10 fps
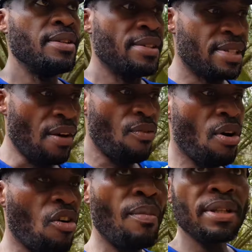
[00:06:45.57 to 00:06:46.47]

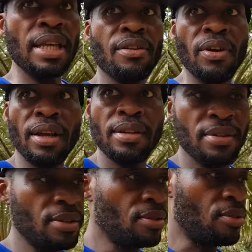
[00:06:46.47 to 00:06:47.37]
Savoir comment tu voilà,
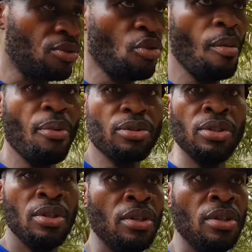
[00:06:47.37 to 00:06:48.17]
se comporte.